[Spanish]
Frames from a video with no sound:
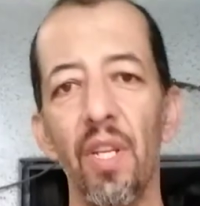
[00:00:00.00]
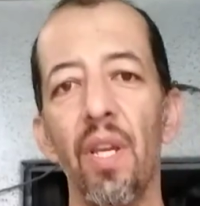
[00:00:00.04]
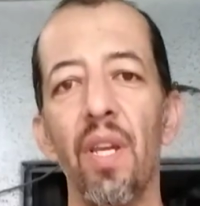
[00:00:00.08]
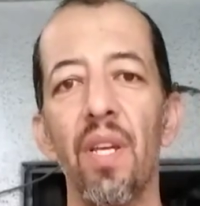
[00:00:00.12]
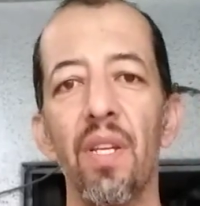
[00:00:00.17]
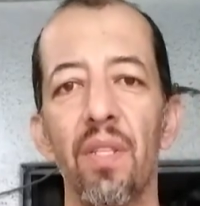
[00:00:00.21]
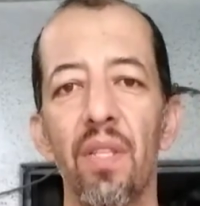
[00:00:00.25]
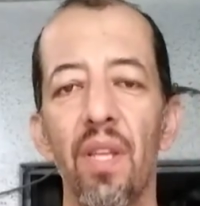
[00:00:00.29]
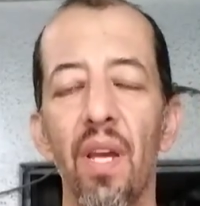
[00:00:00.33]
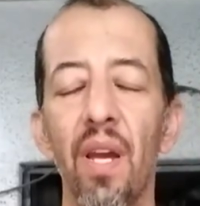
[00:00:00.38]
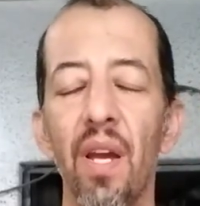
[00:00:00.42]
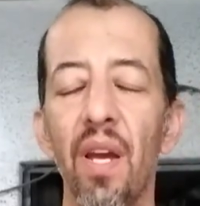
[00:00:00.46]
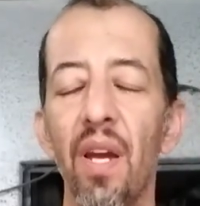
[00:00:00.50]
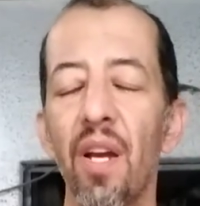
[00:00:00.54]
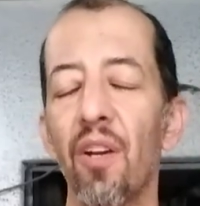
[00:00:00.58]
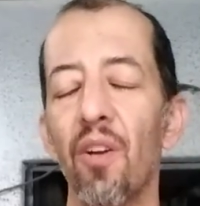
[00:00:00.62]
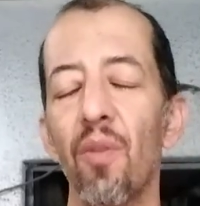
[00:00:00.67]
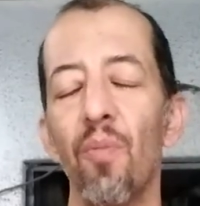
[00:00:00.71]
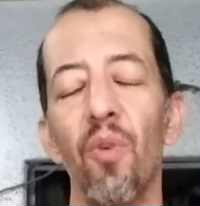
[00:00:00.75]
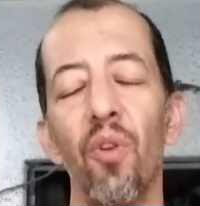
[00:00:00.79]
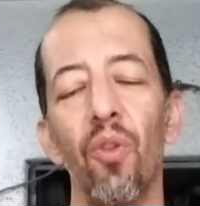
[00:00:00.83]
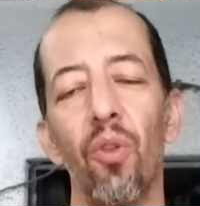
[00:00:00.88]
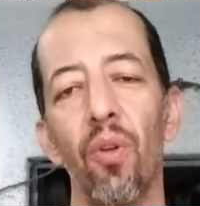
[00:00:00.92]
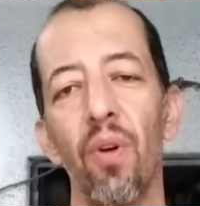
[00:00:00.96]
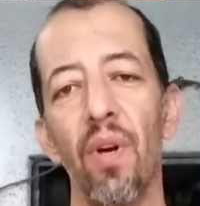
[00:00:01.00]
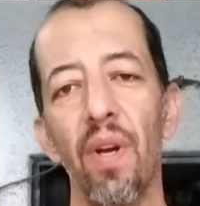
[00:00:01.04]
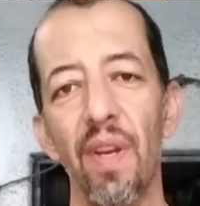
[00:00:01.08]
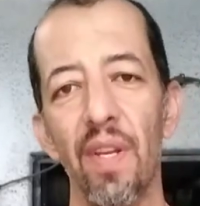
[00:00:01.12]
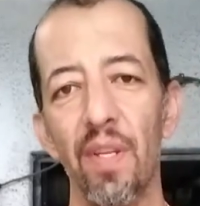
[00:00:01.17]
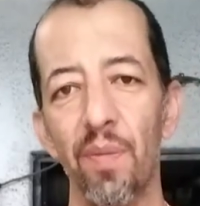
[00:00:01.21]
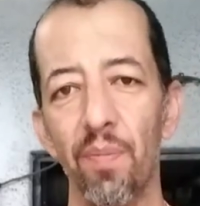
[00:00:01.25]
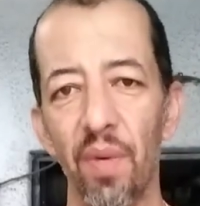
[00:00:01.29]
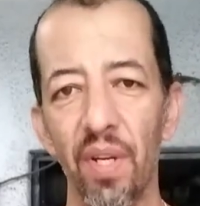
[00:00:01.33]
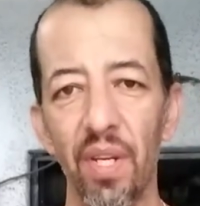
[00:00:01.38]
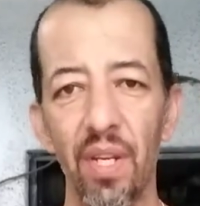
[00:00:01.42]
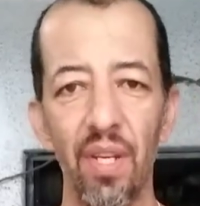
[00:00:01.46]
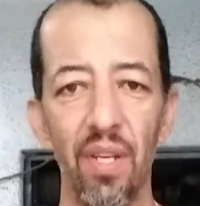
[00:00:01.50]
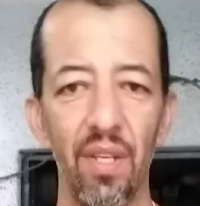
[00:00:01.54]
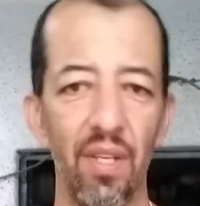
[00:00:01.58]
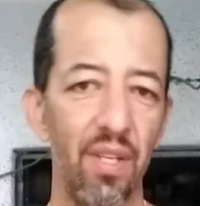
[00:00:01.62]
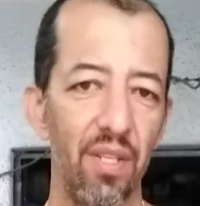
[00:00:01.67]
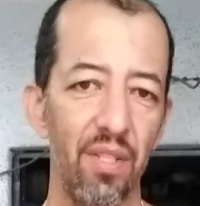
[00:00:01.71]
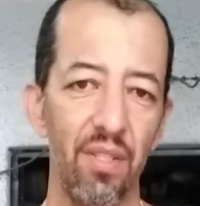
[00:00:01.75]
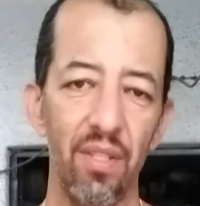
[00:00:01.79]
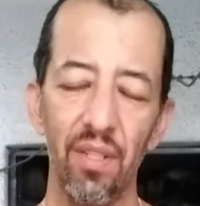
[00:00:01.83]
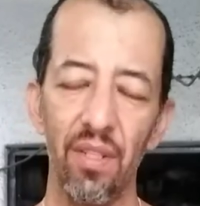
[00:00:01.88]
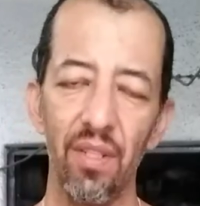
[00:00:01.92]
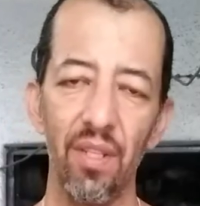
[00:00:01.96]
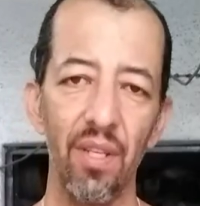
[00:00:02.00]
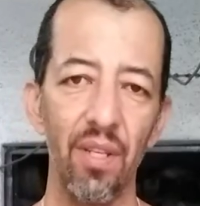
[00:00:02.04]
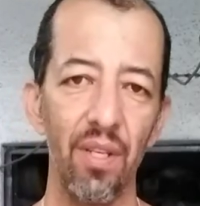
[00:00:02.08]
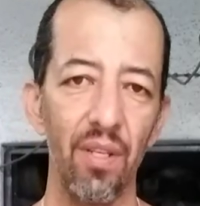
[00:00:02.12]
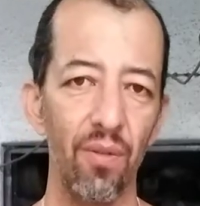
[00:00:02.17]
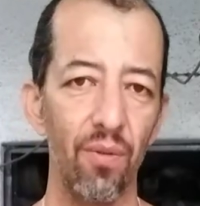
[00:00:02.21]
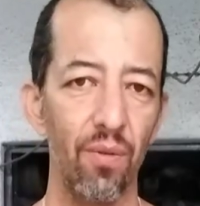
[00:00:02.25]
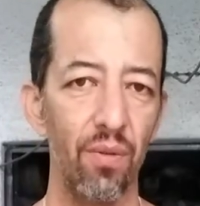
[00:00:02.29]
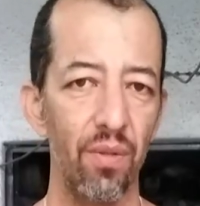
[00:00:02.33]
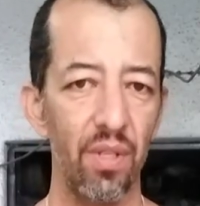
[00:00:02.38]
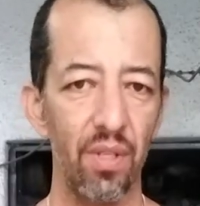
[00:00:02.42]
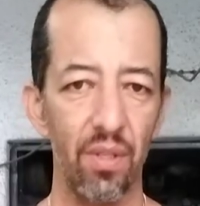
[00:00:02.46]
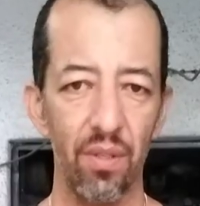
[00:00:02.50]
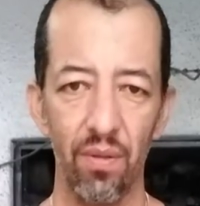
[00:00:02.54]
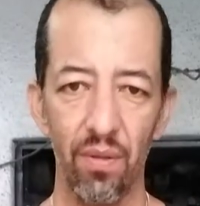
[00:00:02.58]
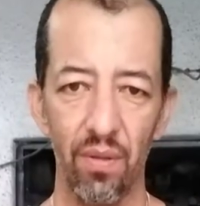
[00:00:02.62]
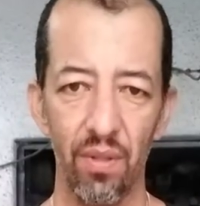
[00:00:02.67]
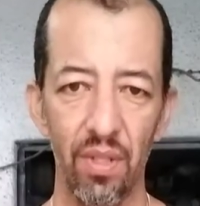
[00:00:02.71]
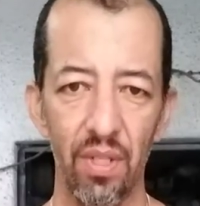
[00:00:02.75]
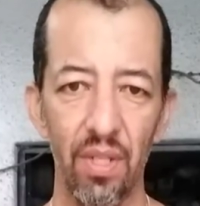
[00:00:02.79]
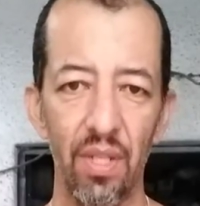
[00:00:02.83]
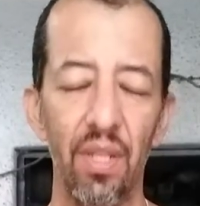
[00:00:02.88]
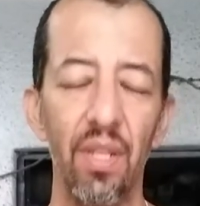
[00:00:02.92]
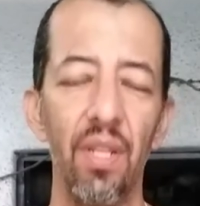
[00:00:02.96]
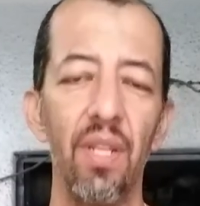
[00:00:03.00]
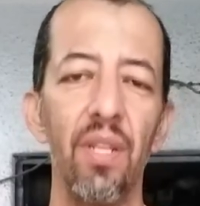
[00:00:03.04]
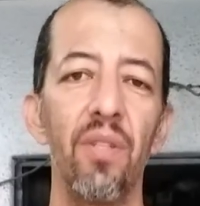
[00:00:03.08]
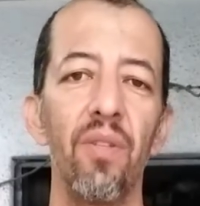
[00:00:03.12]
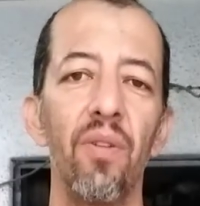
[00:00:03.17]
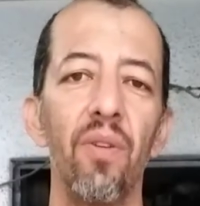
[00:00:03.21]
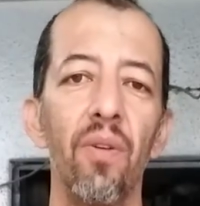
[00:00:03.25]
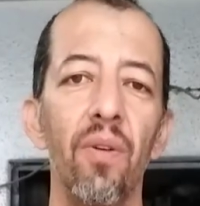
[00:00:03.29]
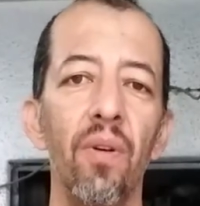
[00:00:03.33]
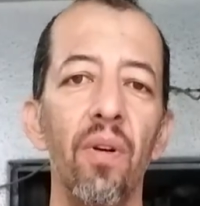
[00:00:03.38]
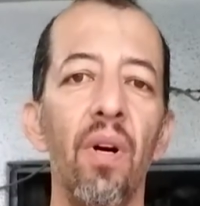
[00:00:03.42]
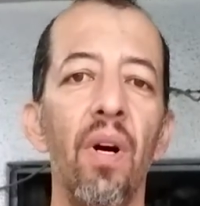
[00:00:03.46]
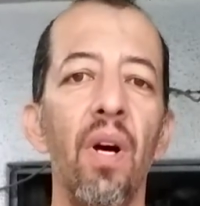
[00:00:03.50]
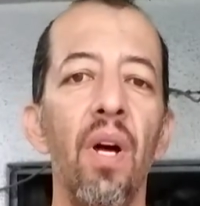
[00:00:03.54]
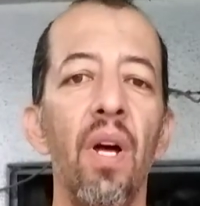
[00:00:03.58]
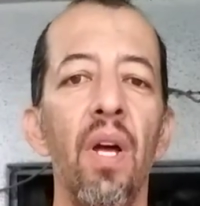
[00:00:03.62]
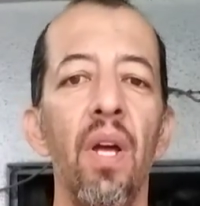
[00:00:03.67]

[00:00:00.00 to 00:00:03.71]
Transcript: Está como todas las páginas, tiene su sección de inicio,